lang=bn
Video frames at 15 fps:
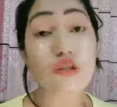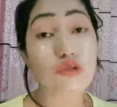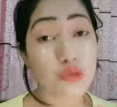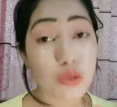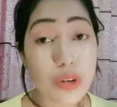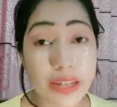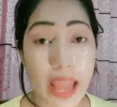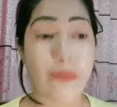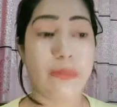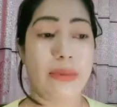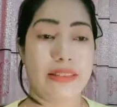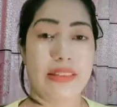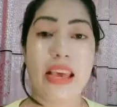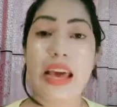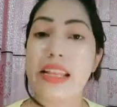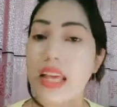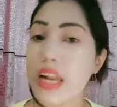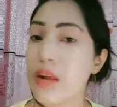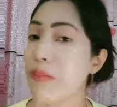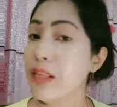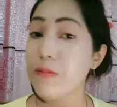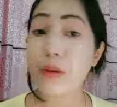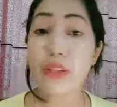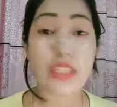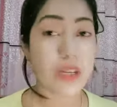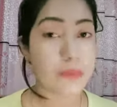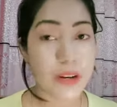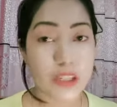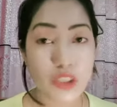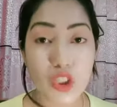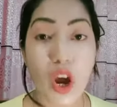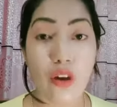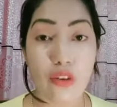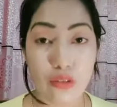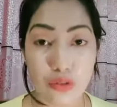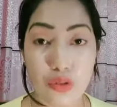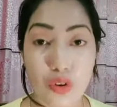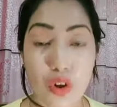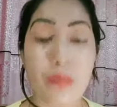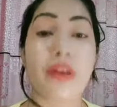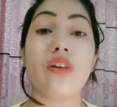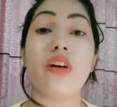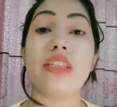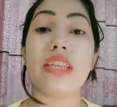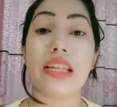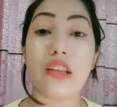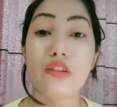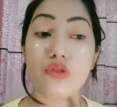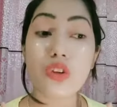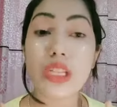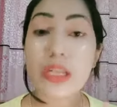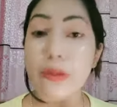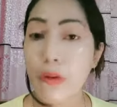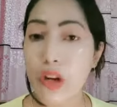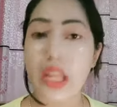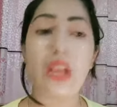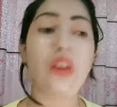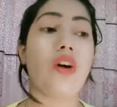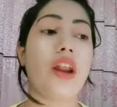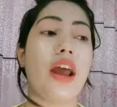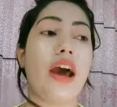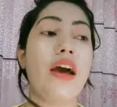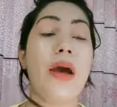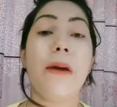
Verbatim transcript: চুল ড্যামেজ তারা মাস্ট বি ট্রিটমেন্ট সহ ইউজ করবেন কারণ যাদের চুল রিবন্ডিং করা